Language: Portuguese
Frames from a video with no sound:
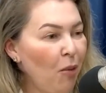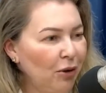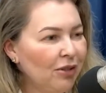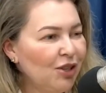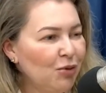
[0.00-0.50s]

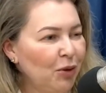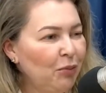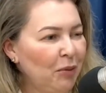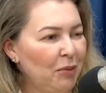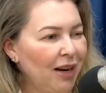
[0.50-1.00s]
procedimento
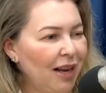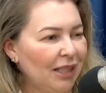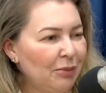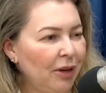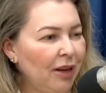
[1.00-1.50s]
para
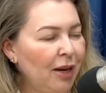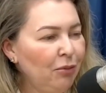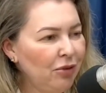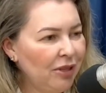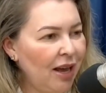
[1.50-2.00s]
melasma é
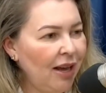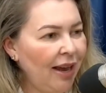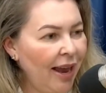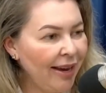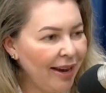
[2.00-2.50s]
uhum. é
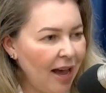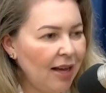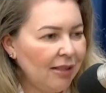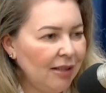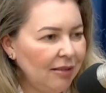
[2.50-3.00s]
usar em
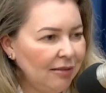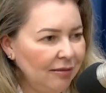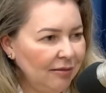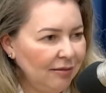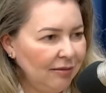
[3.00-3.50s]
casa
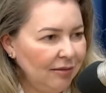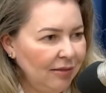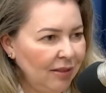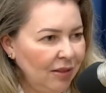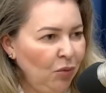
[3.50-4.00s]

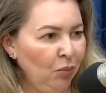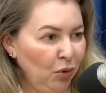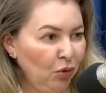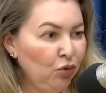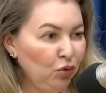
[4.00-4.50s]
uhum. um
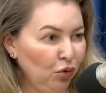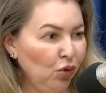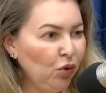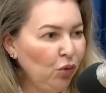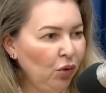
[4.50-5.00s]
produto
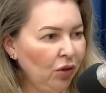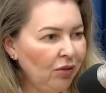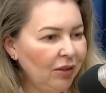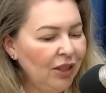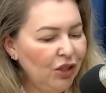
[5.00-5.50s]

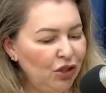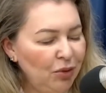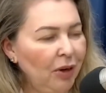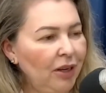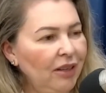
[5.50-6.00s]
noturno e
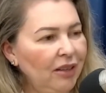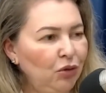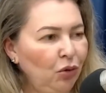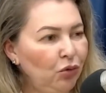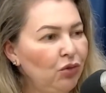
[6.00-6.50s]
de manhã,
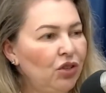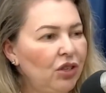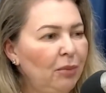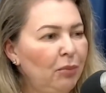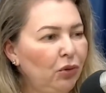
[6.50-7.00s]
todo
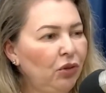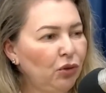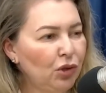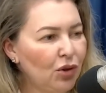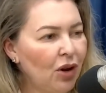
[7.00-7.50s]
dia,
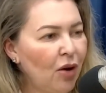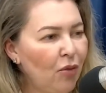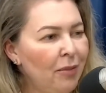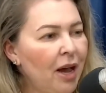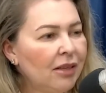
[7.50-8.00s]
protetor solar
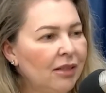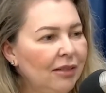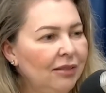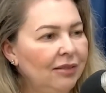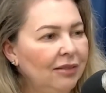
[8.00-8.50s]
com base.
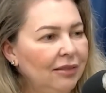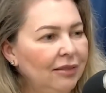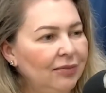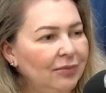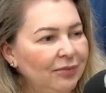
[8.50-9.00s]
Ah,
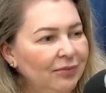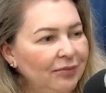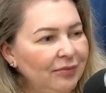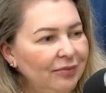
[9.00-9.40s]
sim. E aí